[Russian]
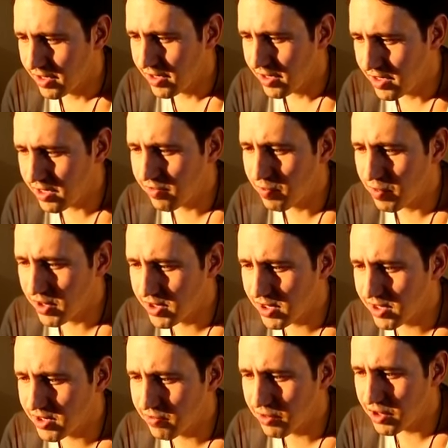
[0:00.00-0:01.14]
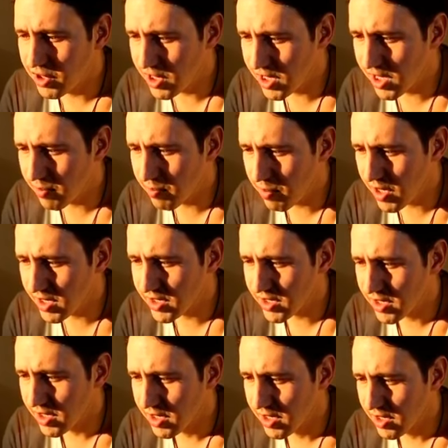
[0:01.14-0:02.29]
И дед в прицел свой тигра
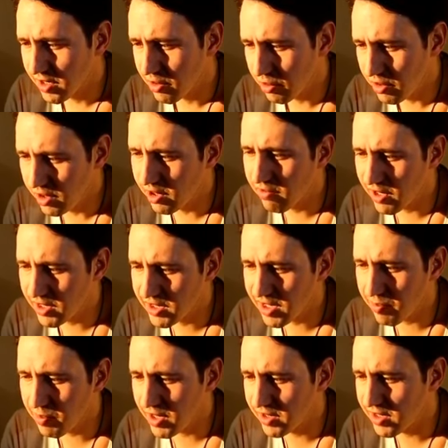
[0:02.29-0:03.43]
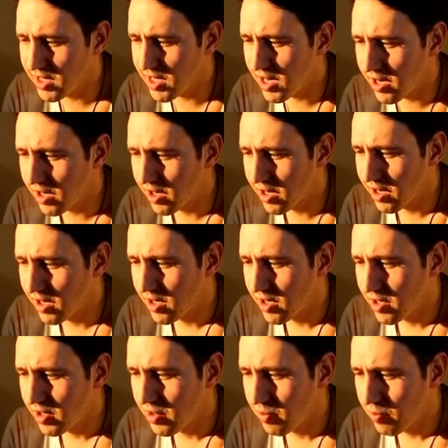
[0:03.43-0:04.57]
пас, крутил хвоста пантере.
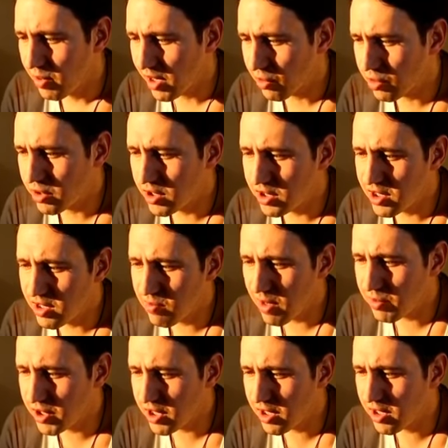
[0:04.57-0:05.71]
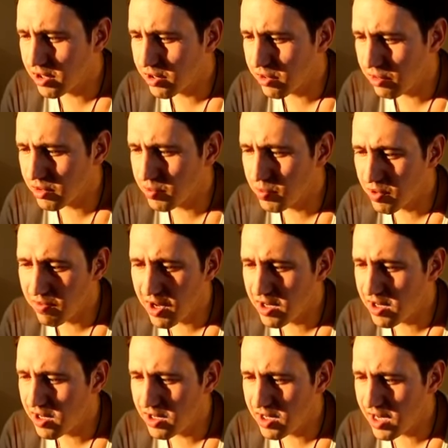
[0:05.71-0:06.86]
По-русски с ним общение шло сперва
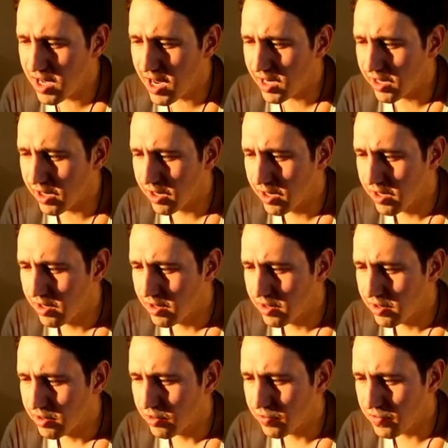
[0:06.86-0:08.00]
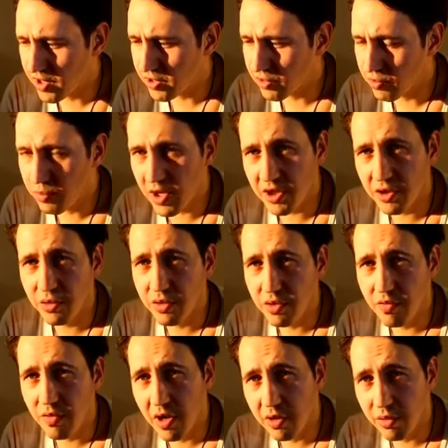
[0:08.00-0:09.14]
не идеально, но фразу «башню
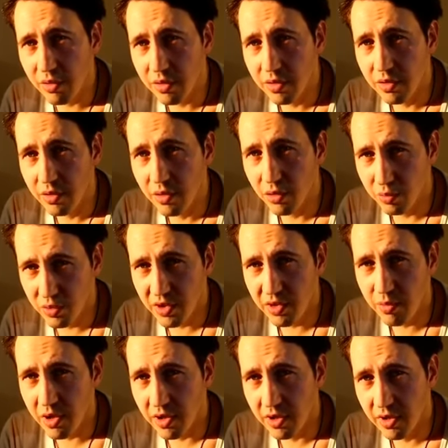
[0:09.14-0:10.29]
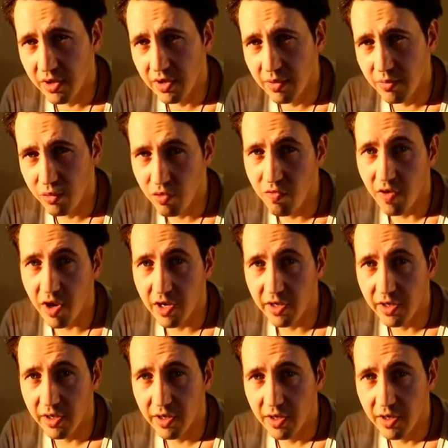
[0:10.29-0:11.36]
сорвало» он понимал, буквально.